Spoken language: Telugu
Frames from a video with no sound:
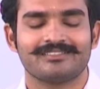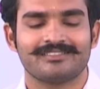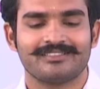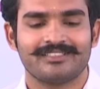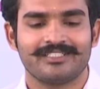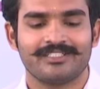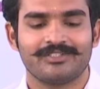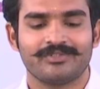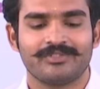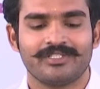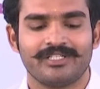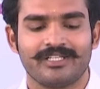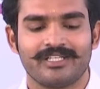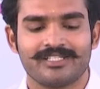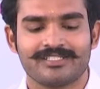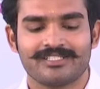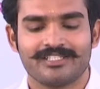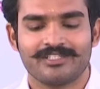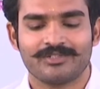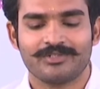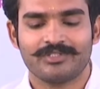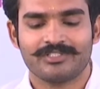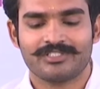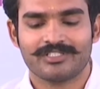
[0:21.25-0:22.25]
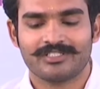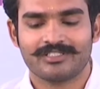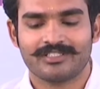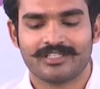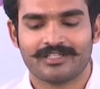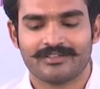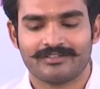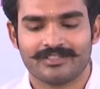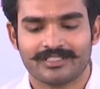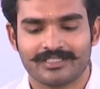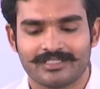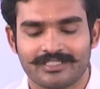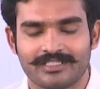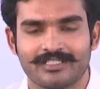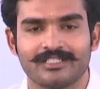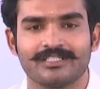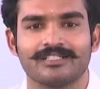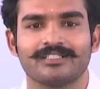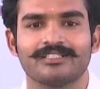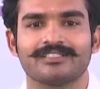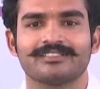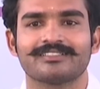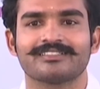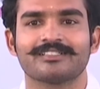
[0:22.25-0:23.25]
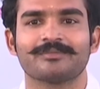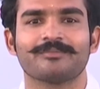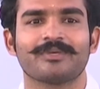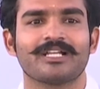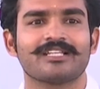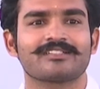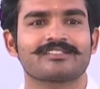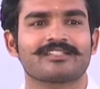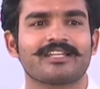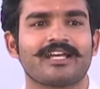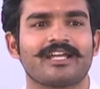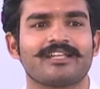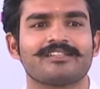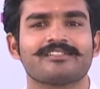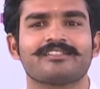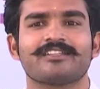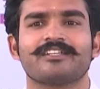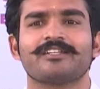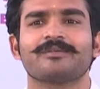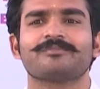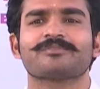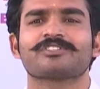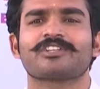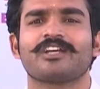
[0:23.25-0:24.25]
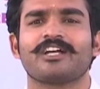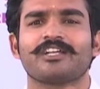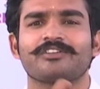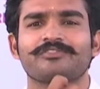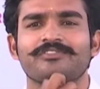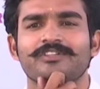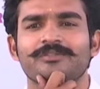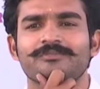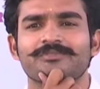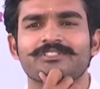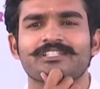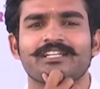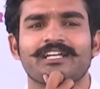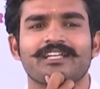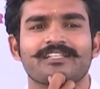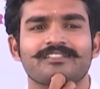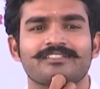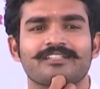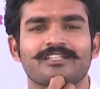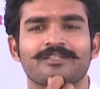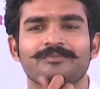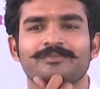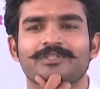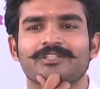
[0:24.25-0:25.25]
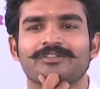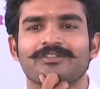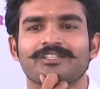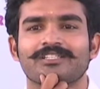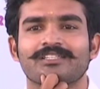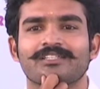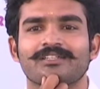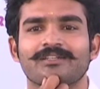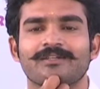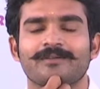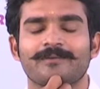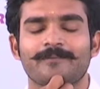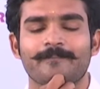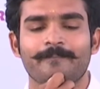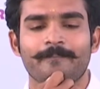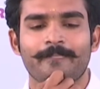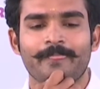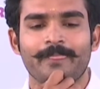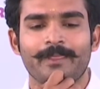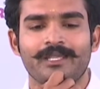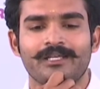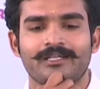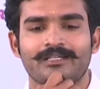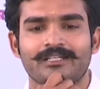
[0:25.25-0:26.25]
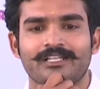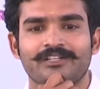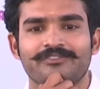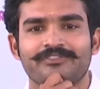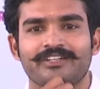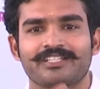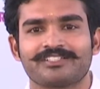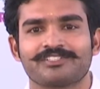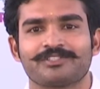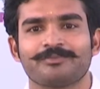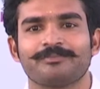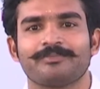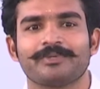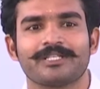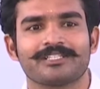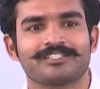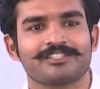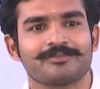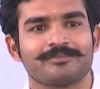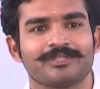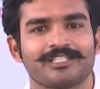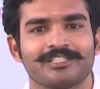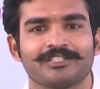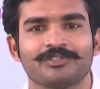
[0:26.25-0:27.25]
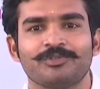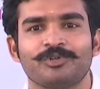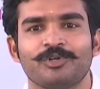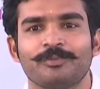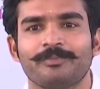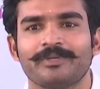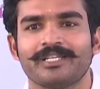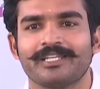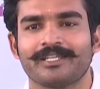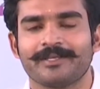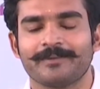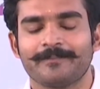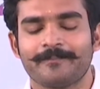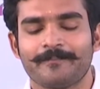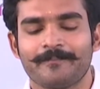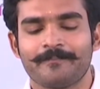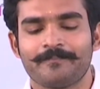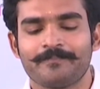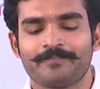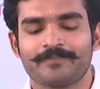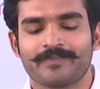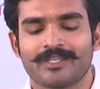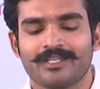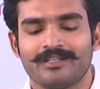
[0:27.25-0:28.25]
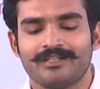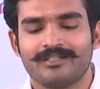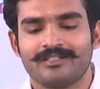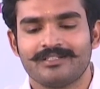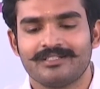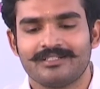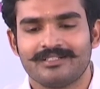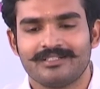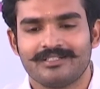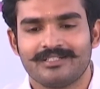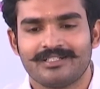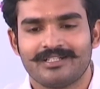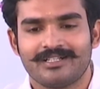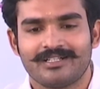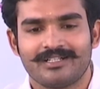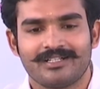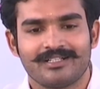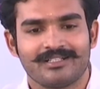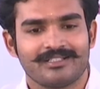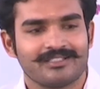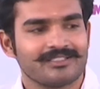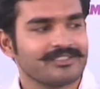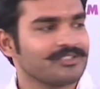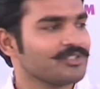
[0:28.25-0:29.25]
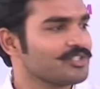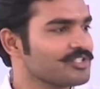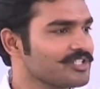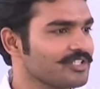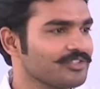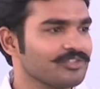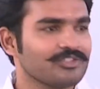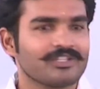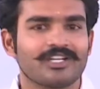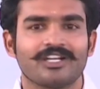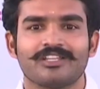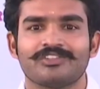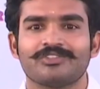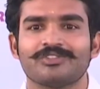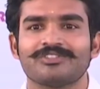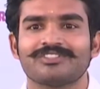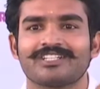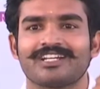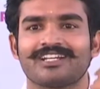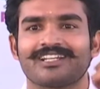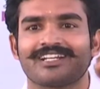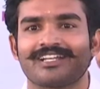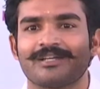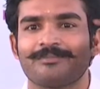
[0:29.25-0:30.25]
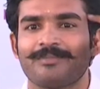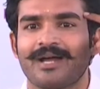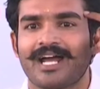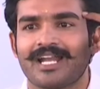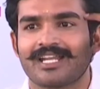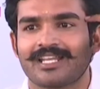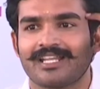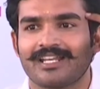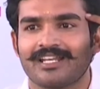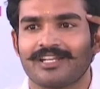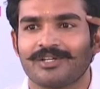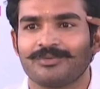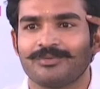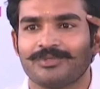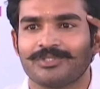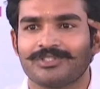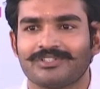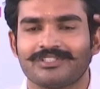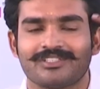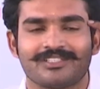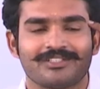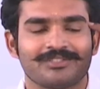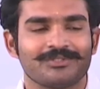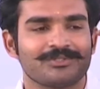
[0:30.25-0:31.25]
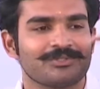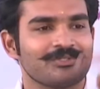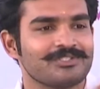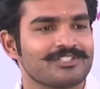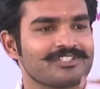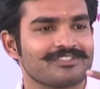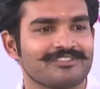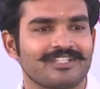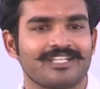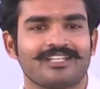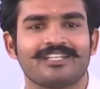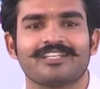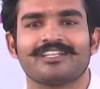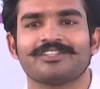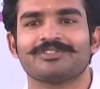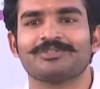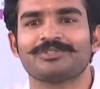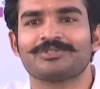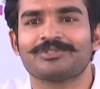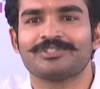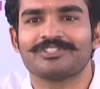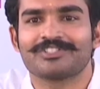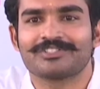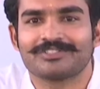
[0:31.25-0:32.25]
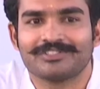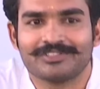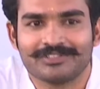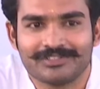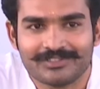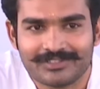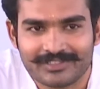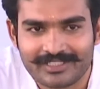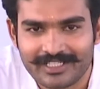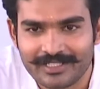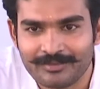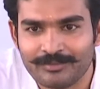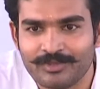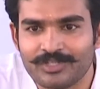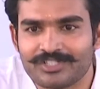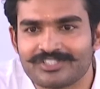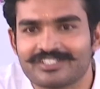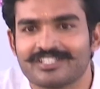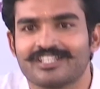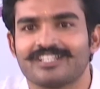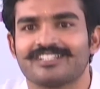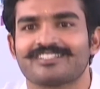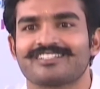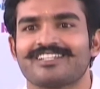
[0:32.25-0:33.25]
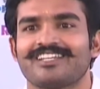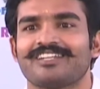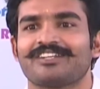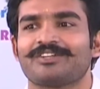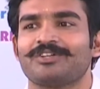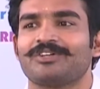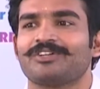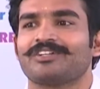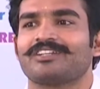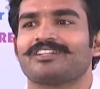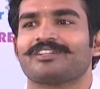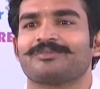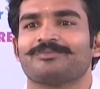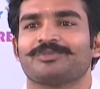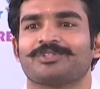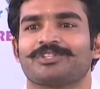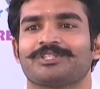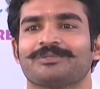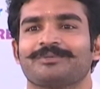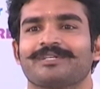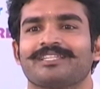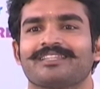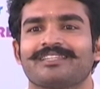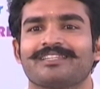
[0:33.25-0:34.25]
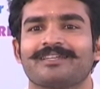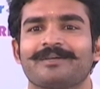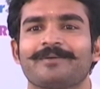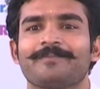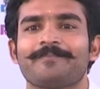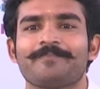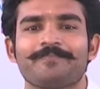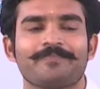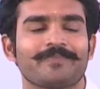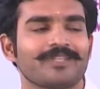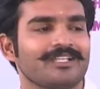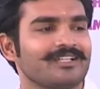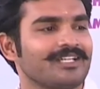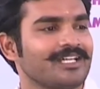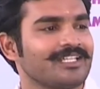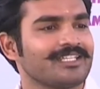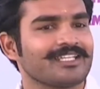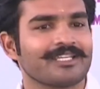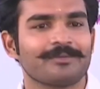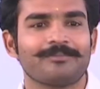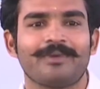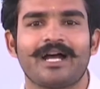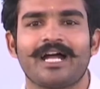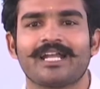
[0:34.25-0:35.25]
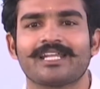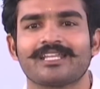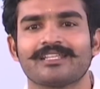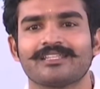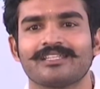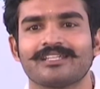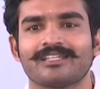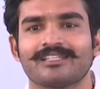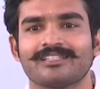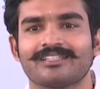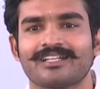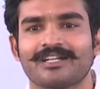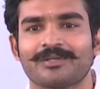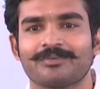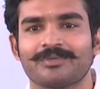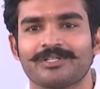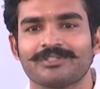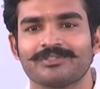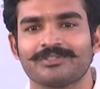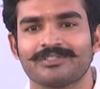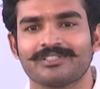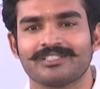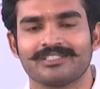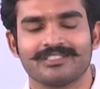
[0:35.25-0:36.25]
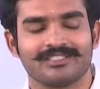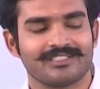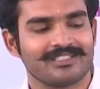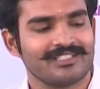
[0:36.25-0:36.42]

నేను ఇండస్ట్రీకి వచ్చిన తర్వాత సినిమాలు స్టార్ట్ చేయడం షార్ట్ ఫిల్మ్ స్టార్ట్ చేయడం తర్వాత నాకు ఫస్ట్ పరిచయం అయింది గోపినే ఈరోజు ఎందుకు అందరూ సడన్గా మాట్లాడలేకపోతున్నారు కొంచెం అంటే అందరూ కొంచెం ఎమోషనల్ స్టేట్లో ఉన్నారు మొత్తం అంతా అందుకే మాట అందరికీ తడబడుతుంది